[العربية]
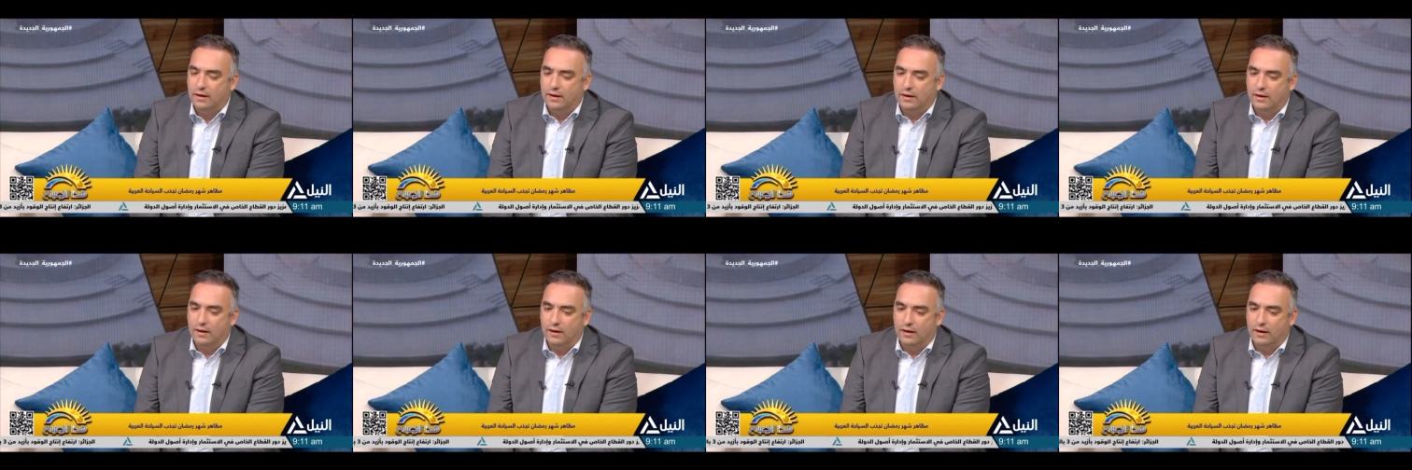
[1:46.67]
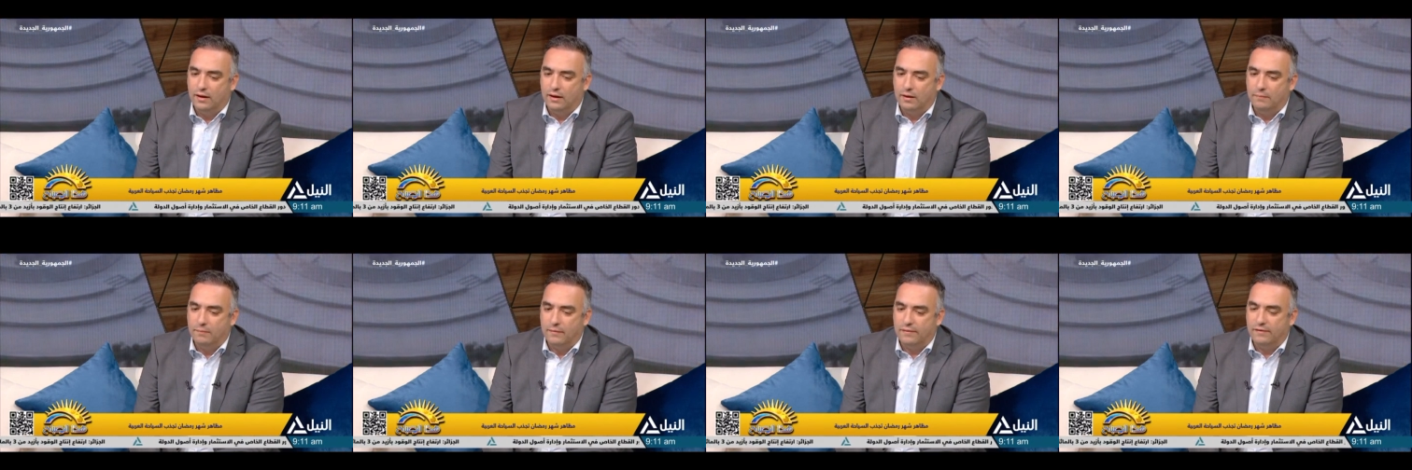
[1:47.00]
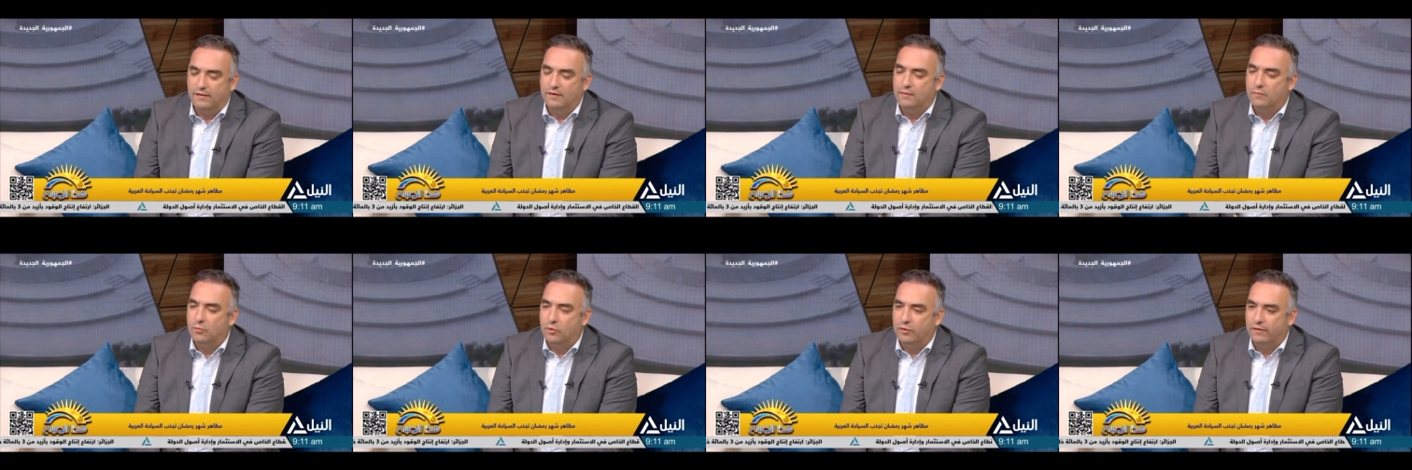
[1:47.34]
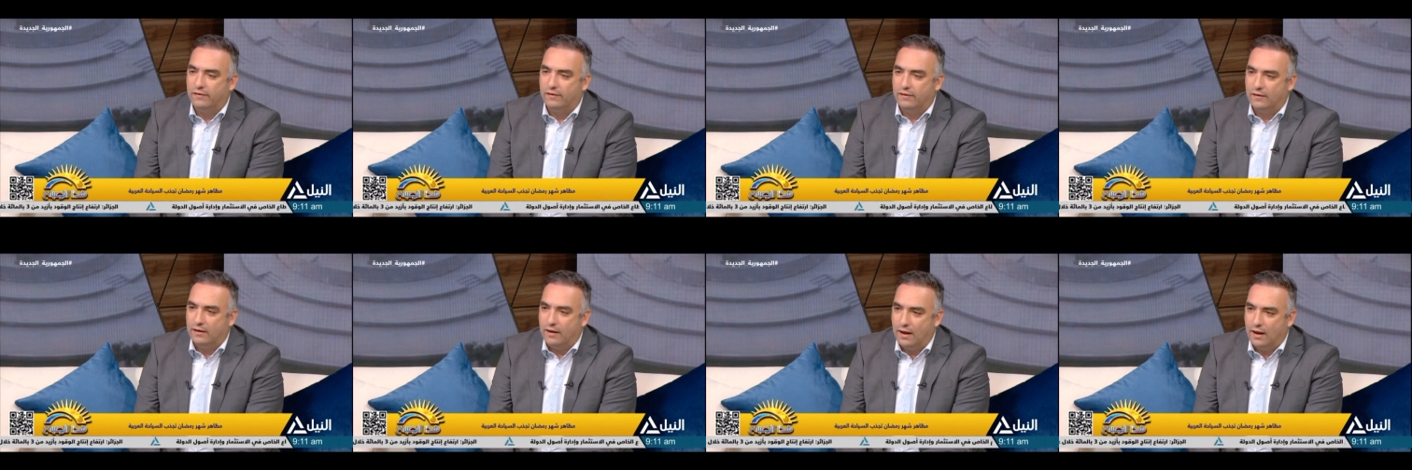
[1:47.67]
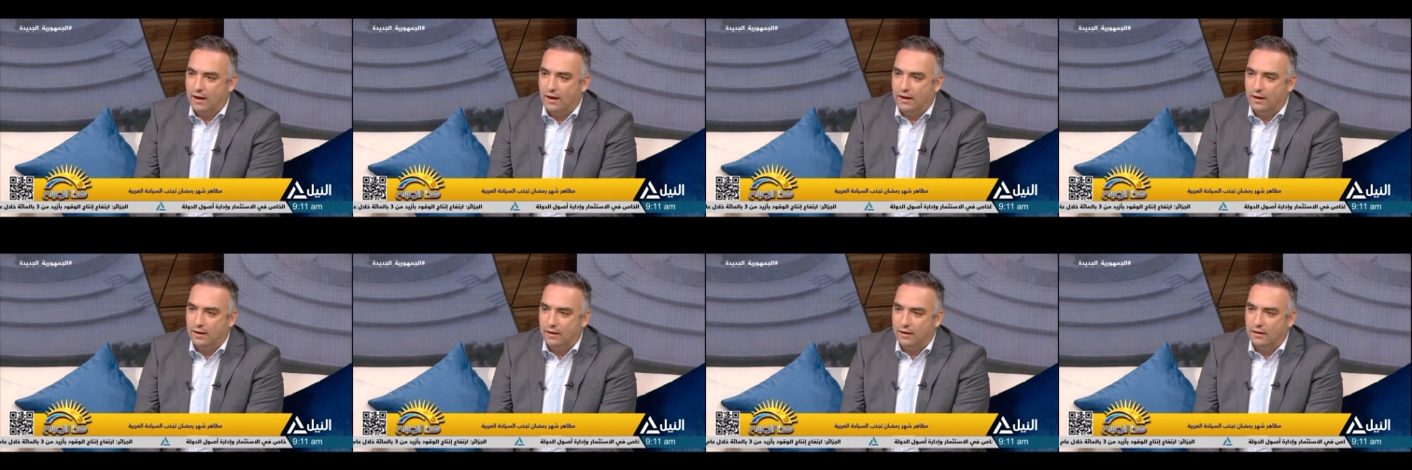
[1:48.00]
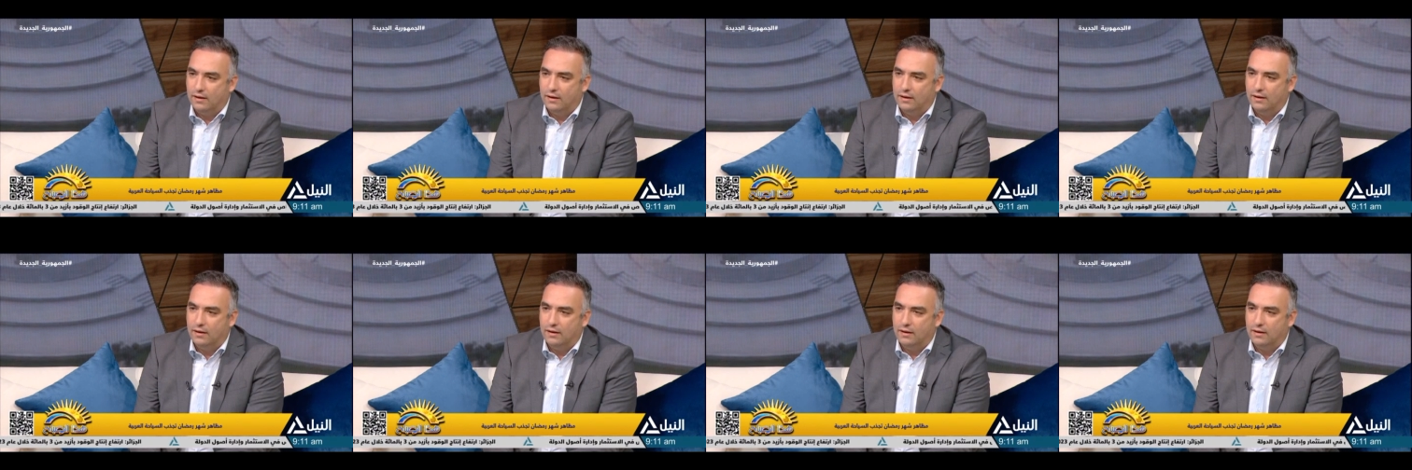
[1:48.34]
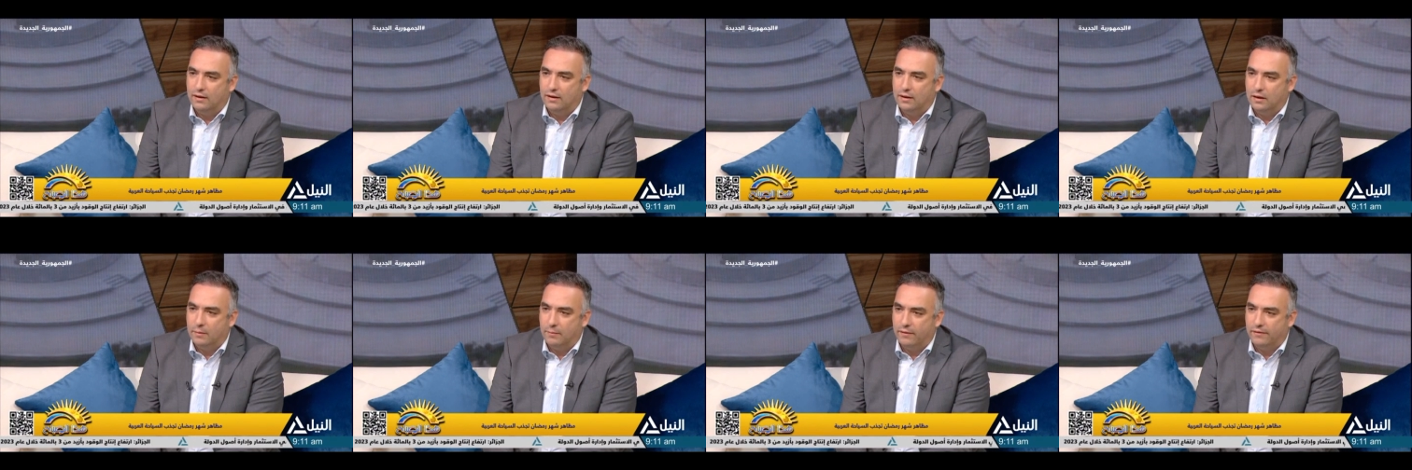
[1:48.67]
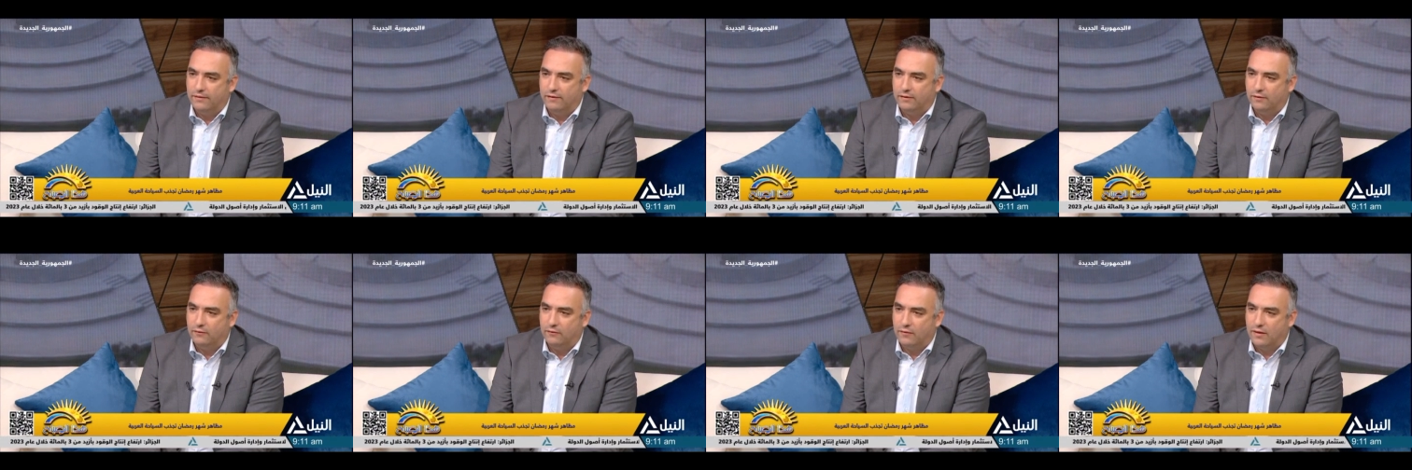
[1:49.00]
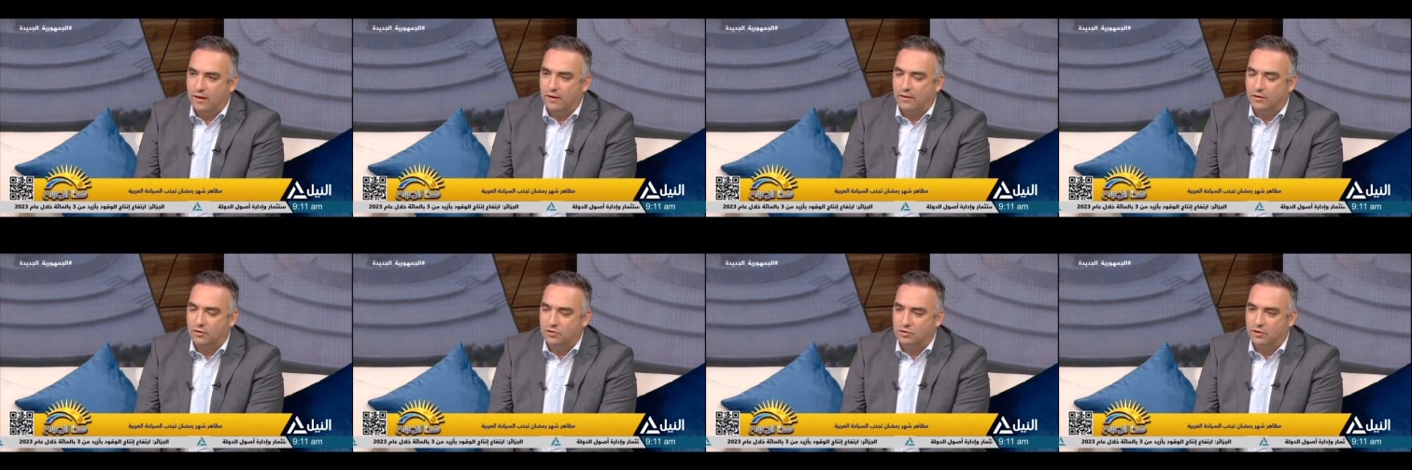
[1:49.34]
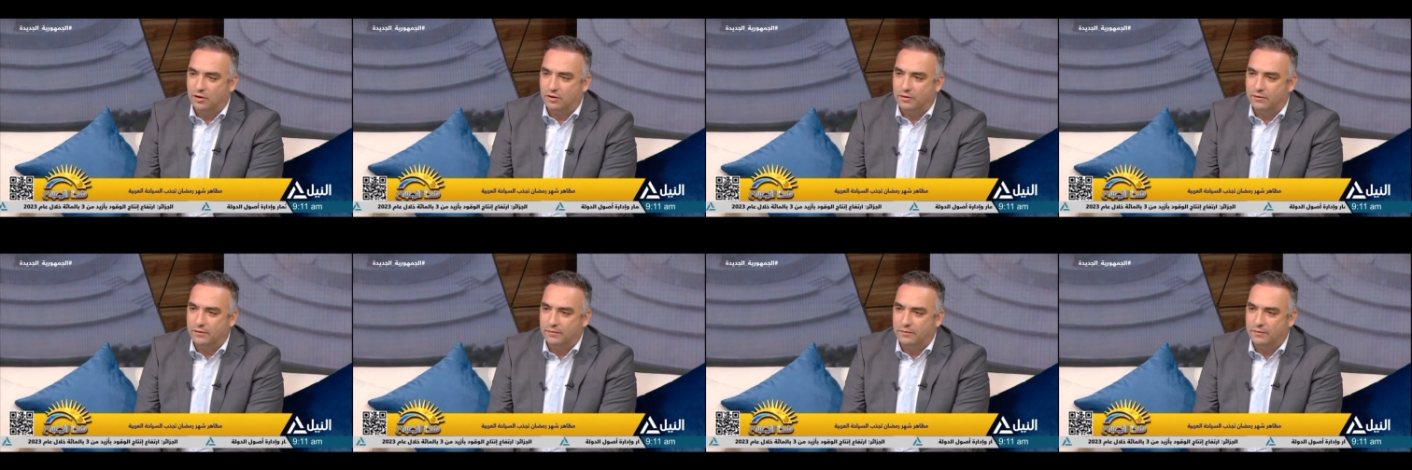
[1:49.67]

آه، آه، مزيد من السياح آه، لمصر في هذا الشهر